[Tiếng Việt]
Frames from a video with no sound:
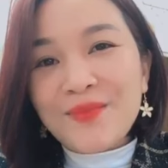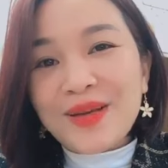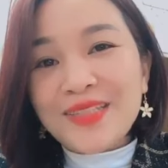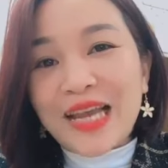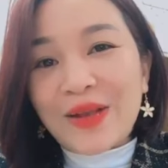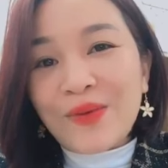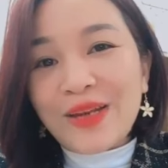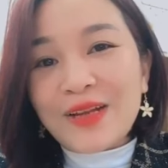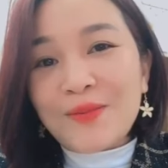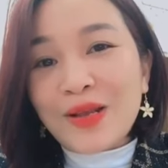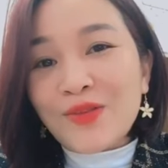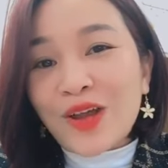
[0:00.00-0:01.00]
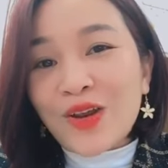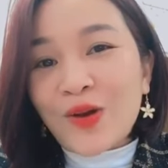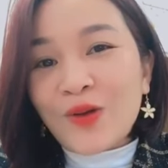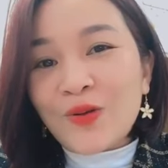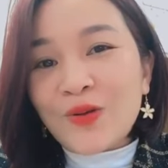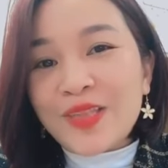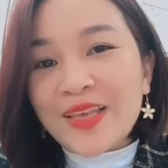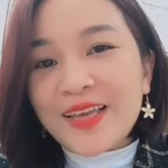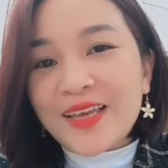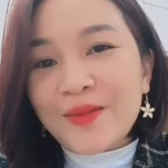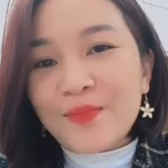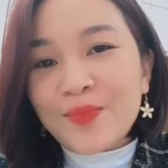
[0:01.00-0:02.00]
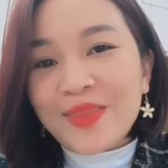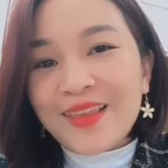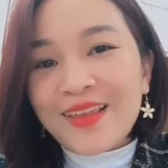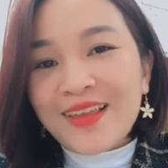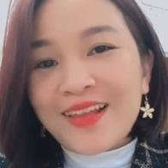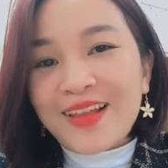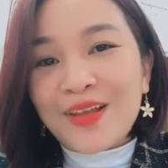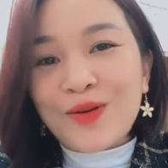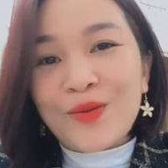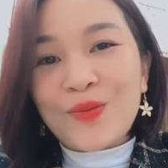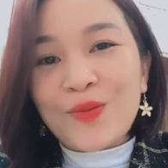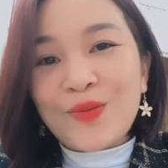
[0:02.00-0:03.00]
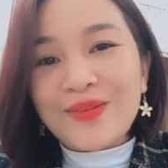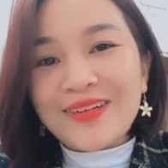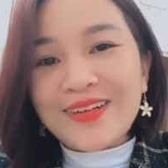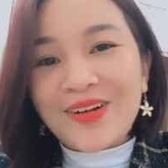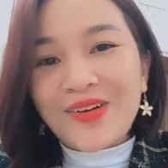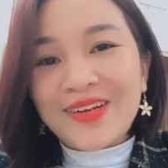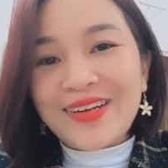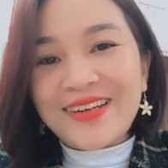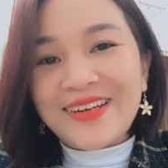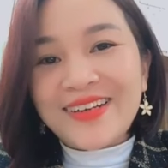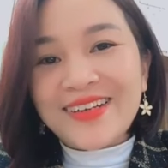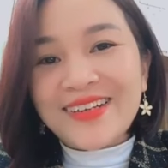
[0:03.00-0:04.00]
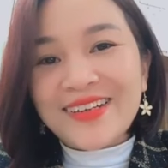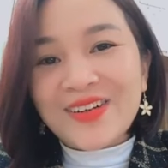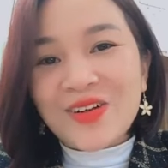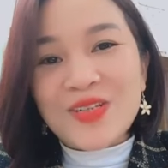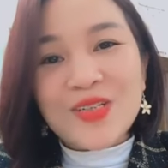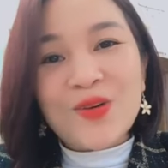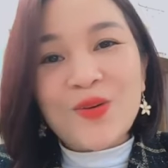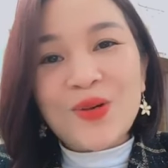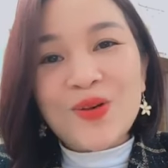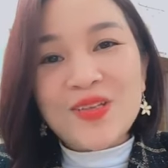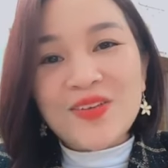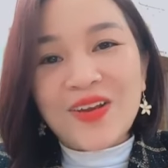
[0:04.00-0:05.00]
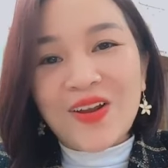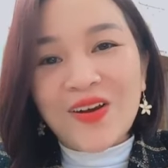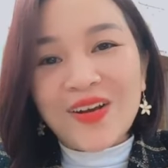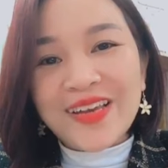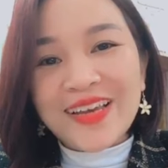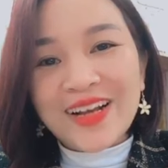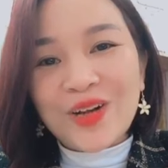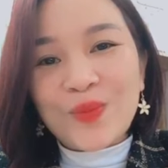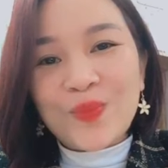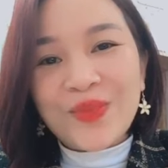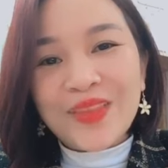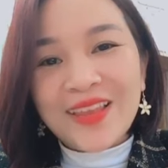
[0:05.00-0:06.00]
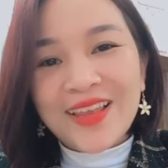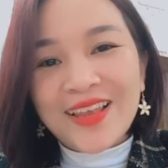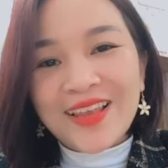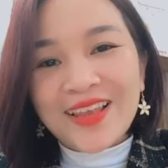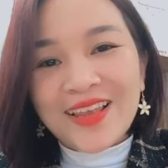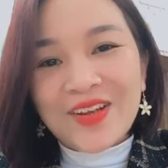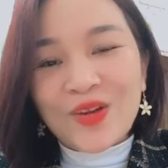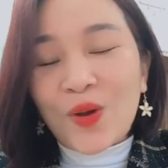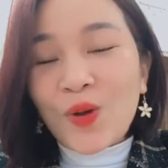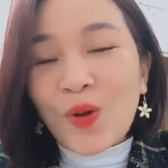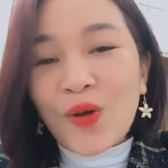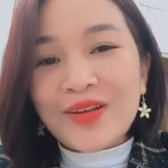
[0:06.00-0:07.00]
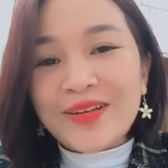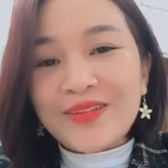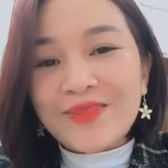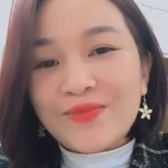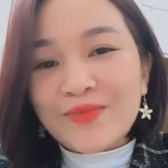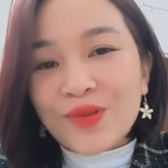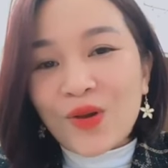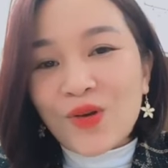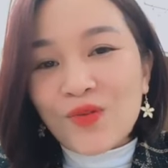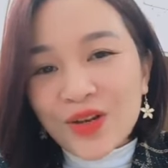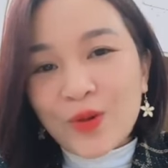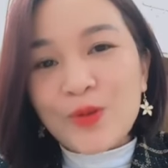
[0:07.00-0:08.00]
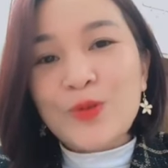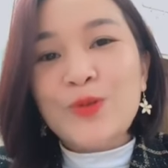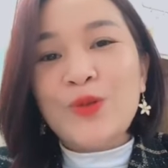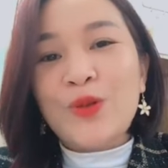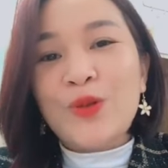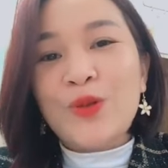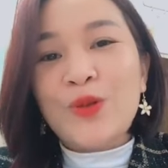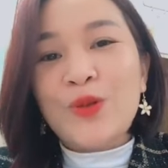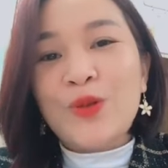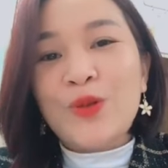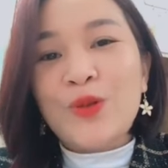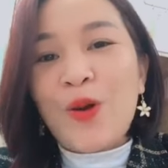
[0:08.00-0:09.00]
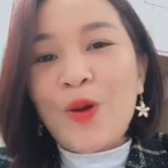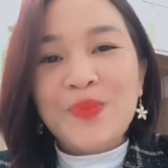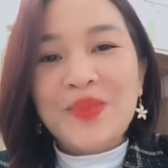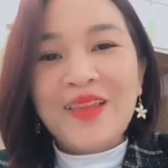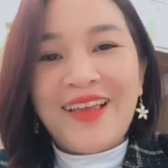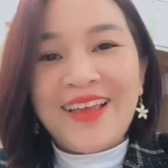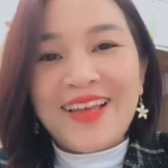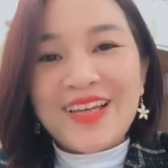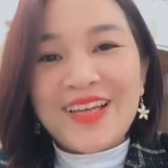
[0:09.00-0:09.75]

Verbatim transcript: Vậy thì nếu như mà giải quyết được bài toán đó rồi thì liệu còn điều gì phải lo nghĩ không? Nó vẫn còn rủi ro.